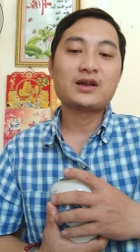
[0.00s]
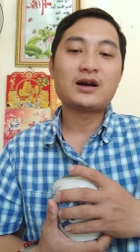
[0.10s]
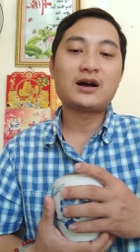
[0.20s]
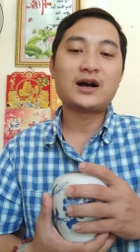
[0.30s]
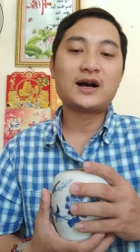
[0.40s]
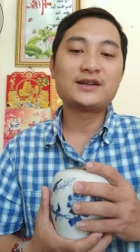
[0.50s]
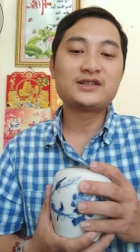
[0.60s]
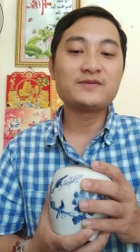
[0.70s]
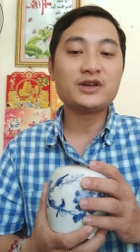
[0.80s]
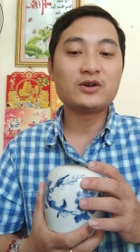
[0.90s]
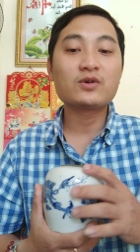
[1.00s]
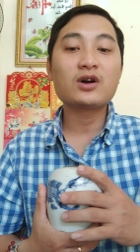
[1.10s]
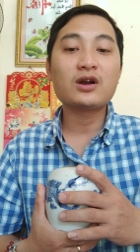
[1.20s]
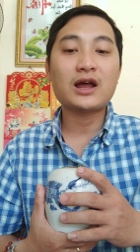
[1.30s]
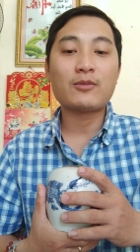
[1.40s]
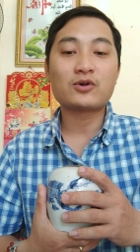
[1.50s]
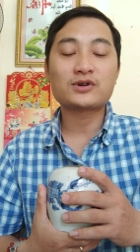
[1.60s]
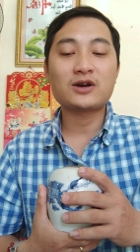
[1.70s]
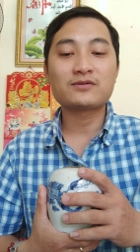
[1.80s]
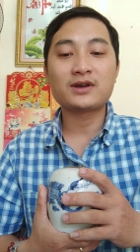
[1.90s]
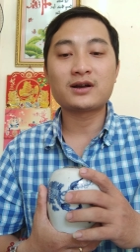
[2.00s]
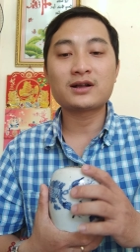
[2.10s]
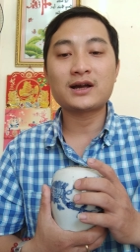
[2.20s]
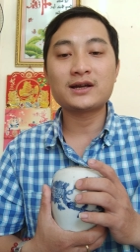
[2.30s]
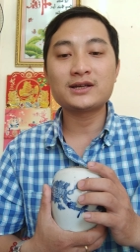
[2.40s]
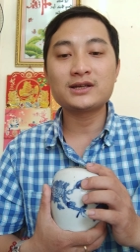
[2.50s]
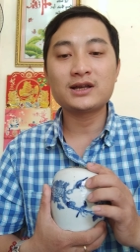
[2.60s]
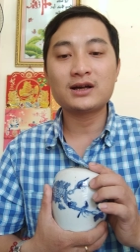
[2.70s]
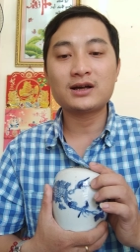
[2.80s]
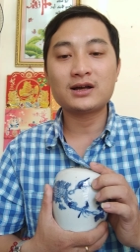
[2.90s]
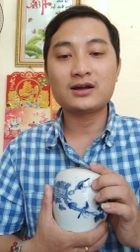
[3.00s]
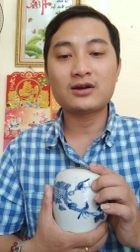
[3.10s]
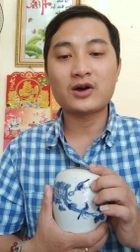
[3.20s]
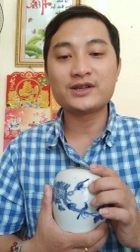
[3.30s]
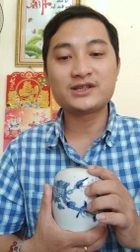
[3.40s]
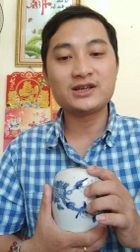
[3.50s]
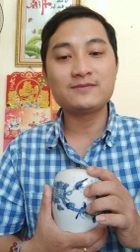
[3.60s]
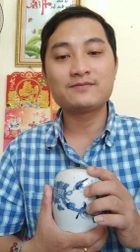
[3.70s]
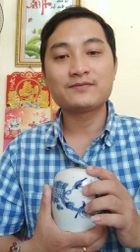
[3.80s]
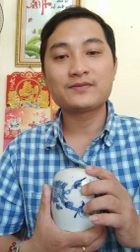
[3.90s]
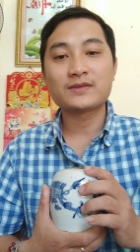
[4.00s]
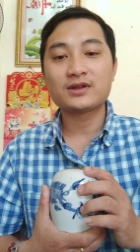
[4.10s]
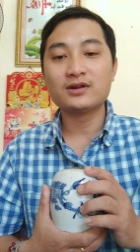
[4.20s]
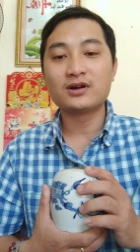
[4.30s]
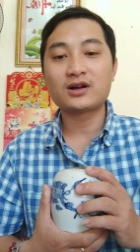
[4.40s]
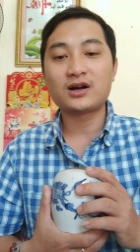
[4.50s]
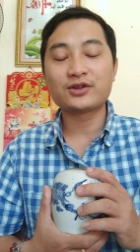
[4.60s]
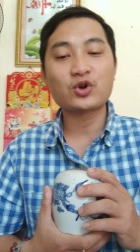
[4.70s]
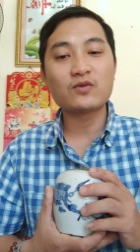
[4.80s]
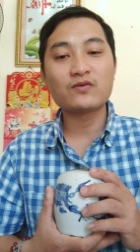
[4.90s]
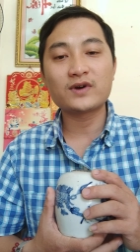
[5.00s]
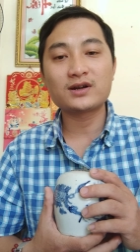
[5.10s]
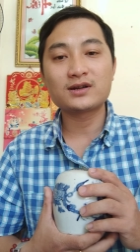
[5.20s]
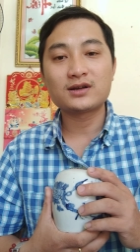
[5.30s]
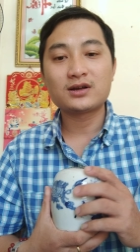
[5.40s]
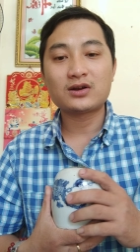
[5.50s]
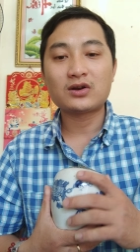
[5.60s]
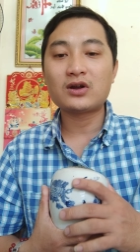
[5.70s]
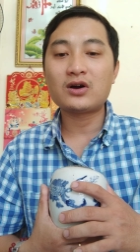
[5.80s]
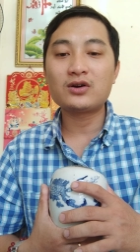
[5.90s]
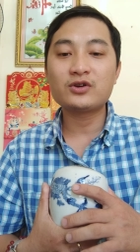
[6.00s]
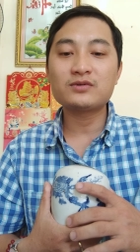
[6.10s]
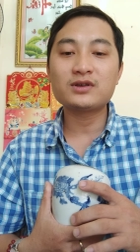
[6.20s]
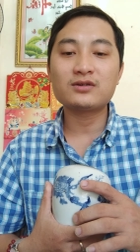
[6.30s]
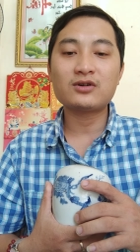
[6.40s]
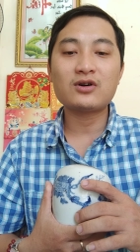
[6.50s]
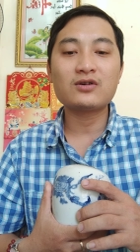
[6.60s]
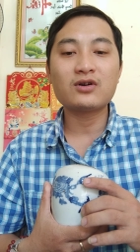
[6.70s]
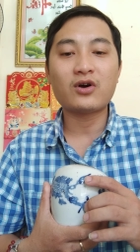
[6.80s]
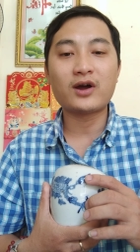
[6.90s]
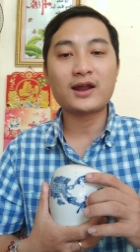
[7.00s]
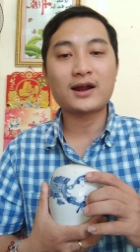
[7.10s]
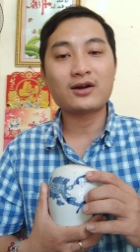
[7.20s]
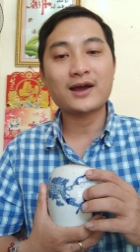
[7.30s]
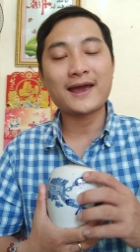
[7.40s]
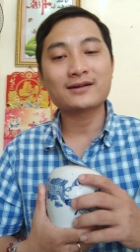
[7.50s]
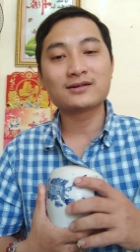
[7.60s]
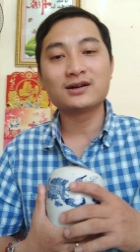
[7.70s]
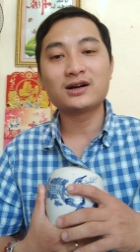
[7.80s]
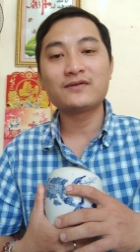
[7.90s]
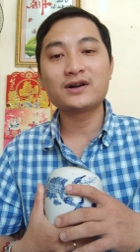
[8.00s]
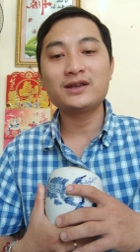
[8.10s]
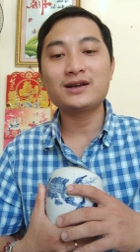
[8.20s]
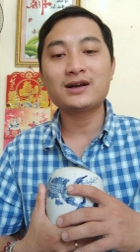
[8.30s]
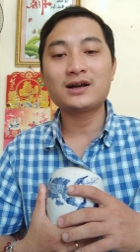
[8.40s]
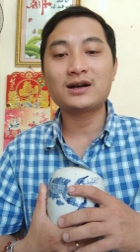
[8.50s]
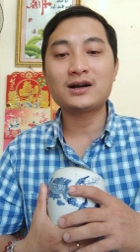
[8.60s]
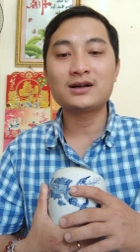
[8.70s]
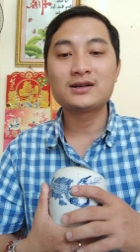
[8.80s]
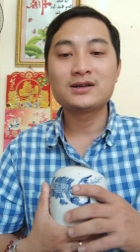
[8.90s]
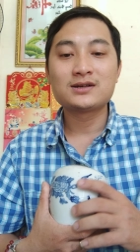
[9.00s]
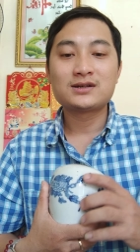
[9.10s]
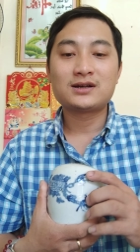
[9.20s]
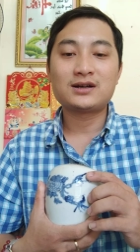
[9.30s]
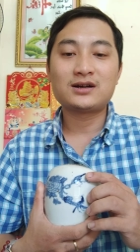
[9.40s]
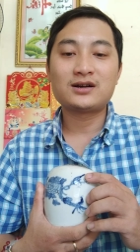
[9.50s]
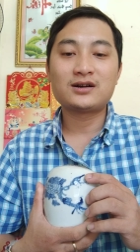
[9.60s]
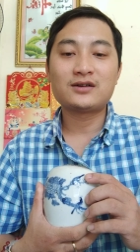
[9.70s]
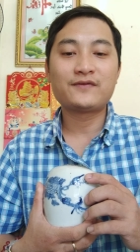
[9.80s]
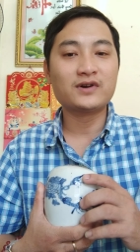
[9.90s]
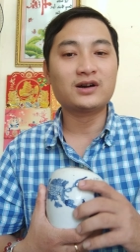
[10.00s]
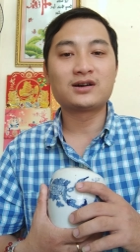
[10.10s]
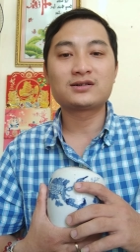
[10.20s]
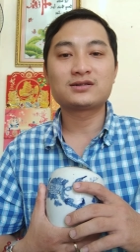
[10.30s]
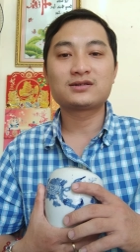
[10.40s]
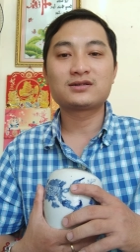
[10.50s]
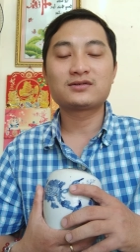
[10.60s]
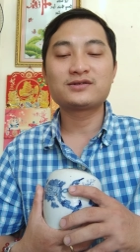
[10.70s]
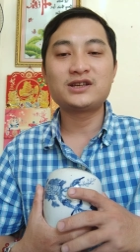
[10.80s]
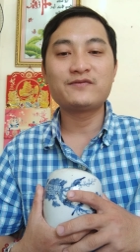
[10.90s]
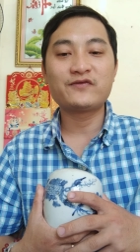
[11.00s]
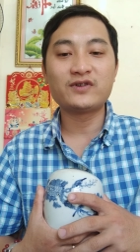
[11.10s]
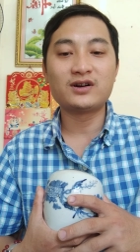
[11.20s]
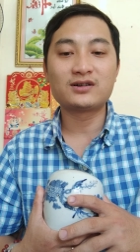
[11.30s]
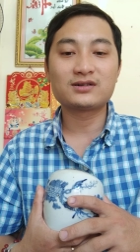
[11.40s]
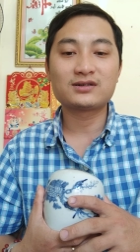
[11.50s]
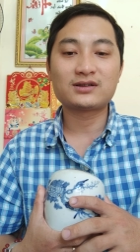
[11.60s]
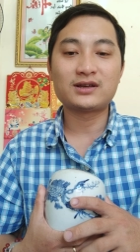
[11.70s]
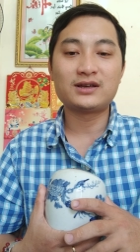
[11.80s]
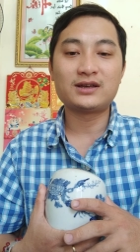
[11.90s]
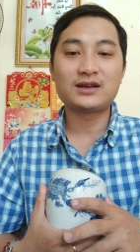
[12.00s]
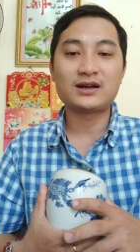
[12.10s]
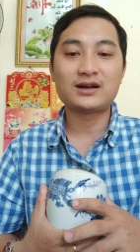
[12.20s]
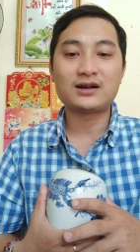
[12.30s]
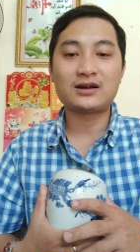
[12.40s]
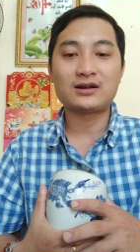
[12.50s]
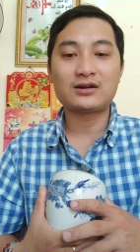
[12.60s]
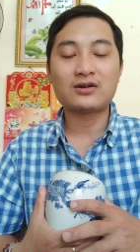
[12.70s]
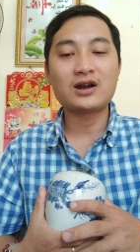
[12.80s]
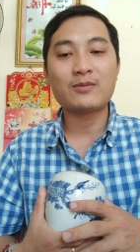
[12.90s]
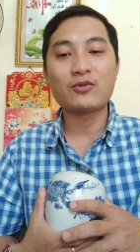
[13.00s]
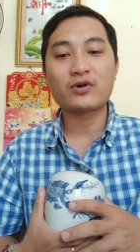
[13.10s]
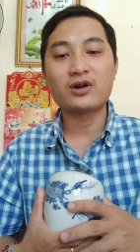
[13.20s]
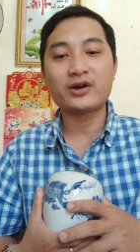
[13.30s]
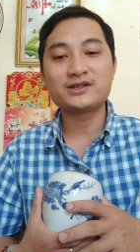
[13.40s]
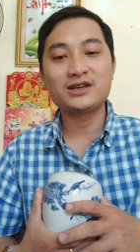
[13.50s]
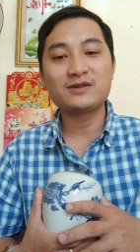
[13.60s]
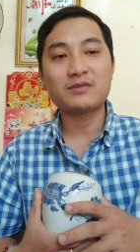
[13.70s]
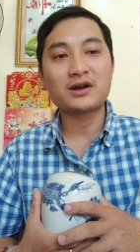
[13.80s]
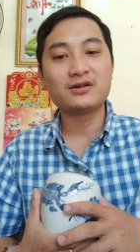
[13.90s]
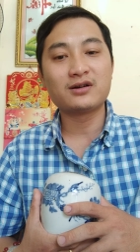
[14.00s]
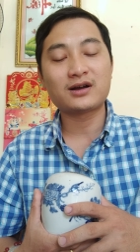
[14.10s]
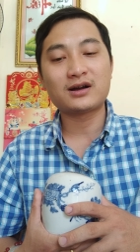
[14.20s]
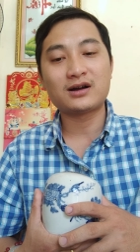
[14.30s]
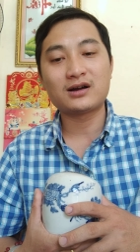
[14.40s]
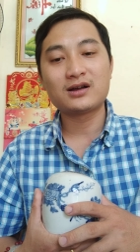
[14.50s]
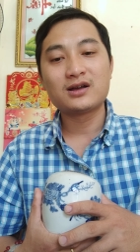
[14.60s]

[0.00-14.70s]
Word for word: à, chim điểu nó là một trong những cái à, loài chim được à, tôn vinh nó giống như nó gọi là nó ngang ngửa với à, à, phượng chim phượng thì à, nó là một cái loài chim mà được à,